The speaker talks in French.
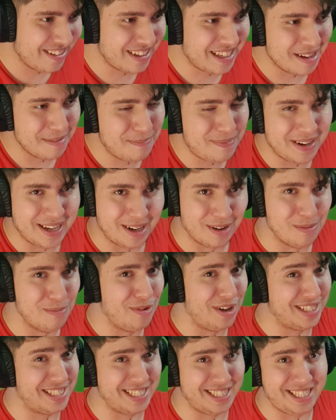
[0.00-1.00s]
le gameplay est le
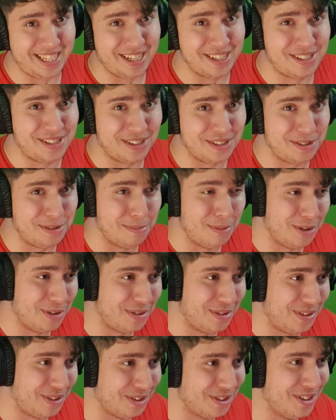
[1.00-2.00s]
moins intéressant du monde,
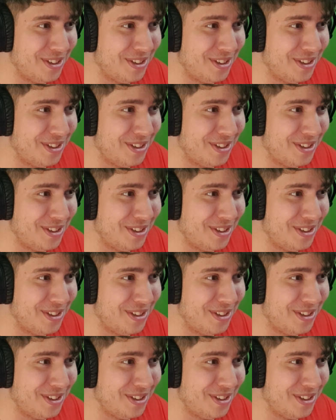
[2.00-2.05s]
du coup.